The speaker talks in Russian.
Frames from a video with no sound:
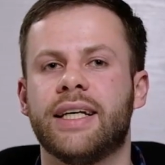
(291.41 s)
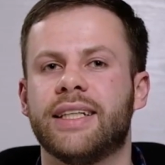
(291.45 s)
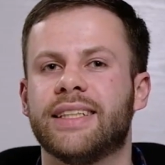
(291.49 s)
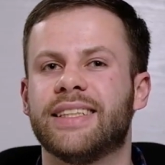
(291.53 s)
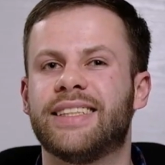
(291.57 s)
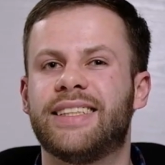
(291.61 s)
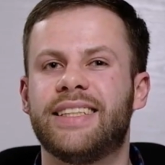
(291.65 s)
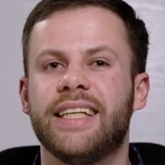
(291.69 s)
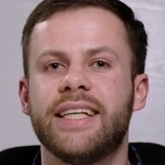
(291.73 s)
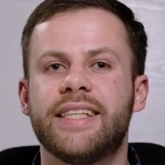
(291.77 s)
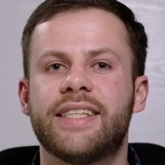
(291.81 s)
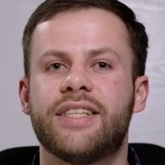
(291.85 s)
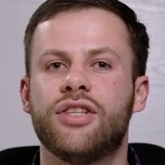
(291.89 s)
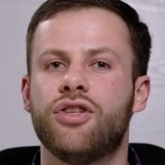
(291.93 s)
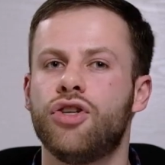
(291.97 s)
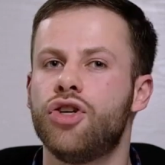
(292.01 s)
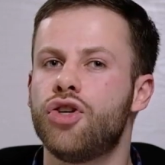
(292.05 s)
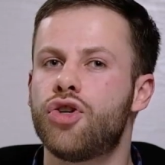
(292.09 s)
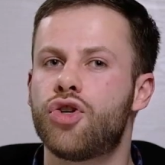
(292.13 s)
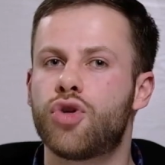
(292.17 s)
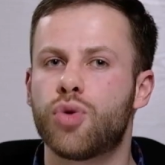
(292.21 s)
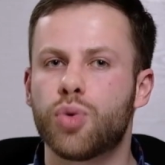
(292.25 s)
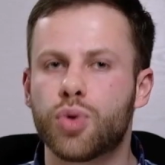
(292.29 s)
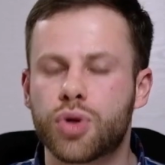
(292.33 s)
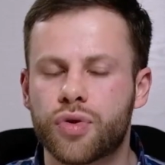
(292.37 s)
здесь
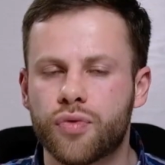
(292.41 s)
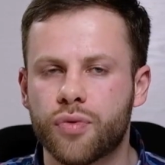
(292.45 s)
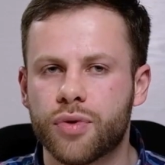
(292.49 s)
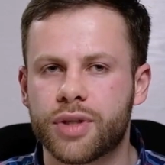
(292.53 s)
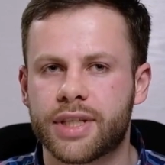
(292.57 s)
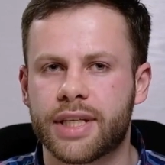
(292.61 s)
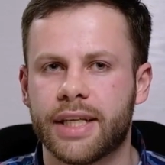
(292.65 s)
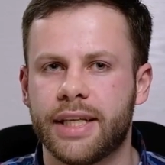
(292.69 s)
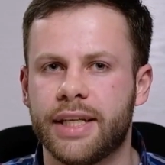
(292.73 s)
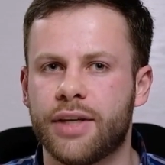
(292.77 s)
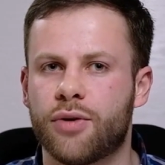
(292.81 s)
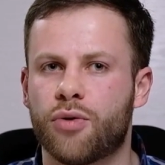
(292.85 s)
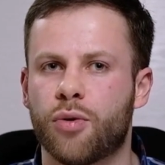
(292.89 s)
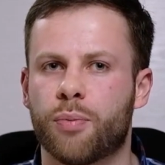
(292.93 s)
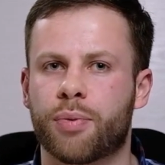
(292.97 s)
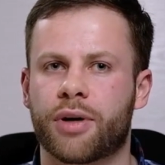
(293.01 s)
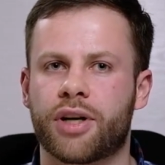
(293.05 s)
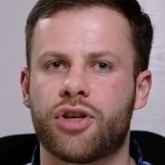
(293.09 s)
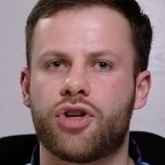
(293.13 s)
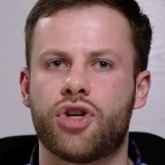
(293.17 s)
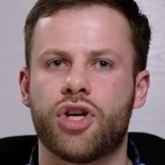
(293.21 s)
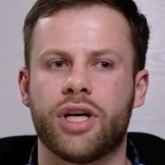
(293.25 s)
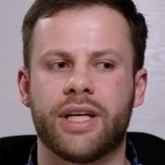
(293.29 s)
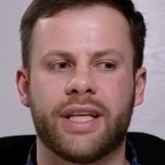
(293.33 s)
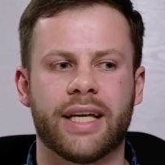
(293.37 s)
не чувствуется их
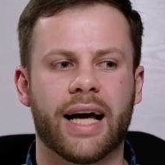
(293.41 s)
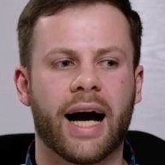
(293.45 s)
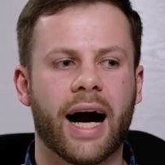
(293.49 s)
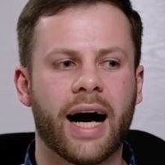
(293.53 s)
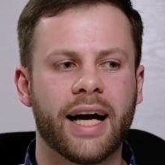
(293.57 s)
упрощение,